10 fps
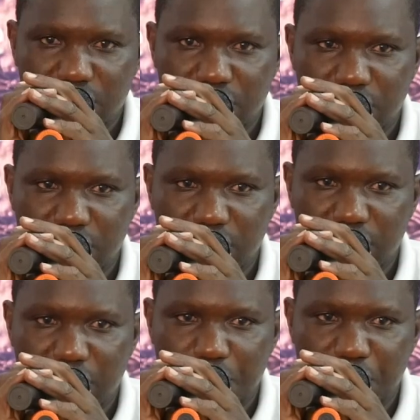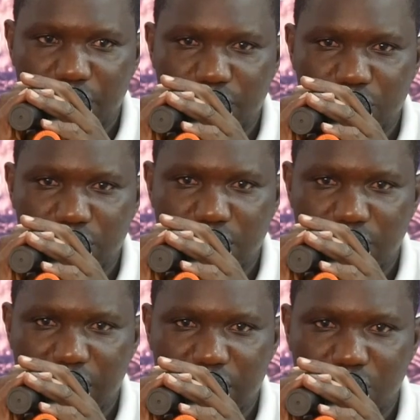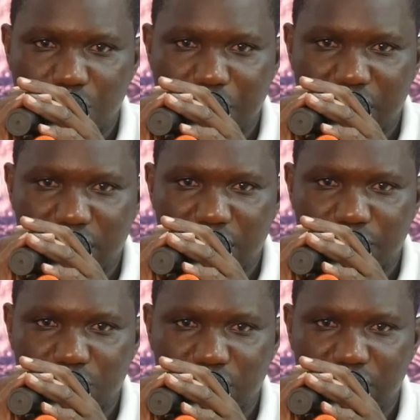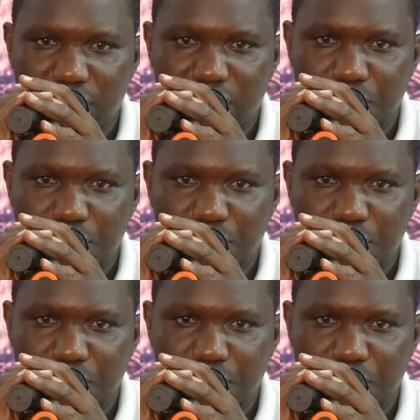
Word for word: parfois même, ils sont exclus